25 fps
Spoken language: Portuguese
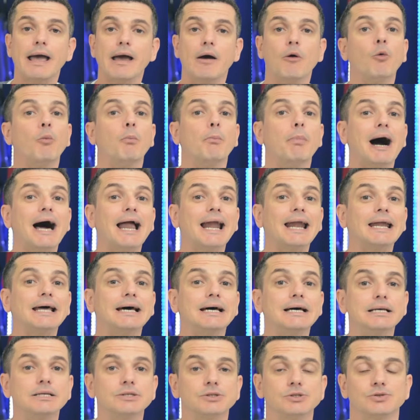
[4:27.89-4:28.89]
é o
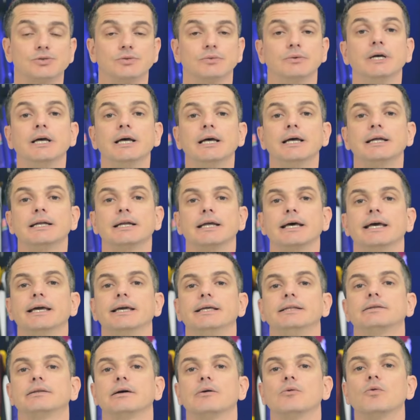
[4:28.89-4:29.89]
balanço é,
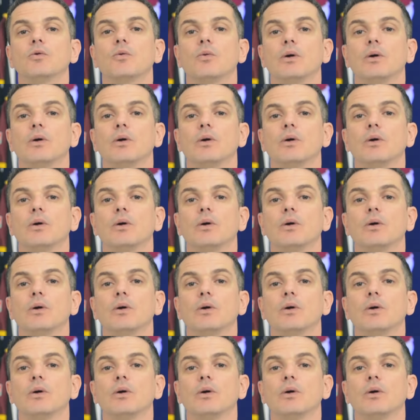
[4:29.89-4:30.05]
então,